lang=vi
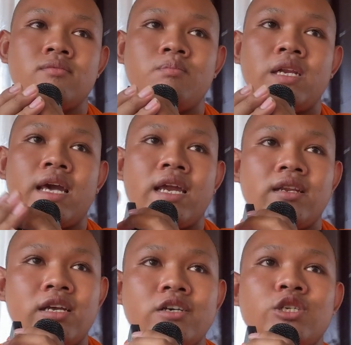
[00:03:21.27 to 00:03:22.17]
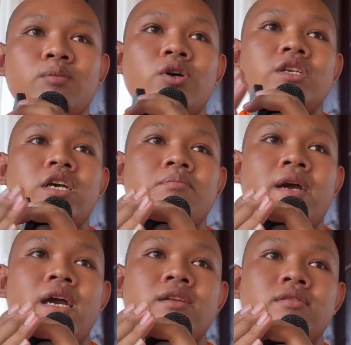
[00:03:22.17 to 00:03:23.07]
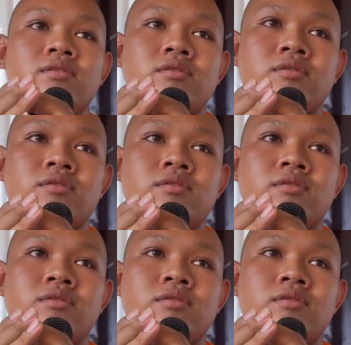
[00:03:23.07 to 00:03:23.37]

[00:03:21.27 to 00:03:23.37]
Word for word: mình ai nơi chỉ mua dương ban